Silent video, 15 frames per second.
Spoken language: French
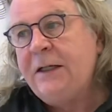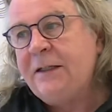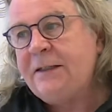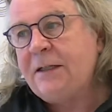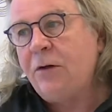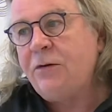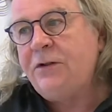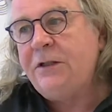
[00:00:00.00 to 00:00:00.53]
Et
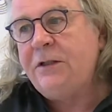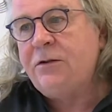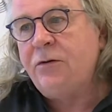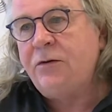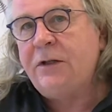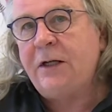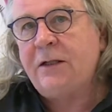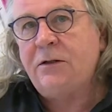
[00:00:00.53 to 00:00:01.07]
ça aussi, ce
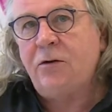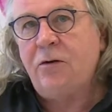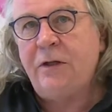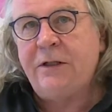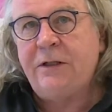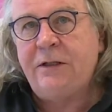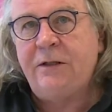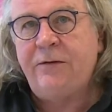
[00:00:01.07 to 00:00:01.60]
texte
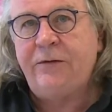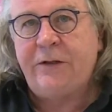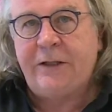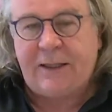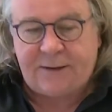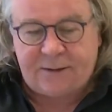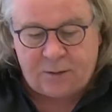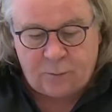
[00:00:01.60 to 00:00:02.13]
collectif
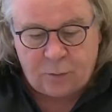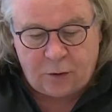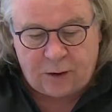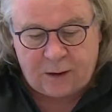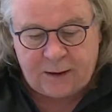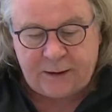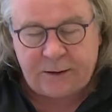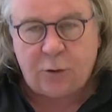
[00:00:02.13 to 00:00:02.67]
qui
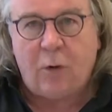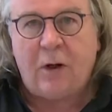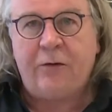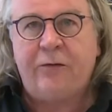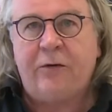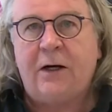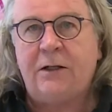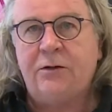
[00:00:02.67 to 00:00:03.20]
assemblera les trois
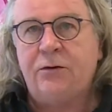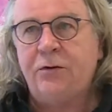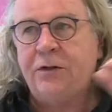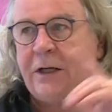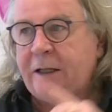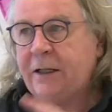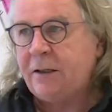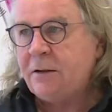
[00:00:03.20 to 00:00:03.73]
phrases de
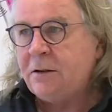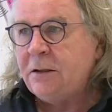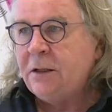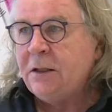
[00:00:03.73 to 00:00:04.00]
chacun,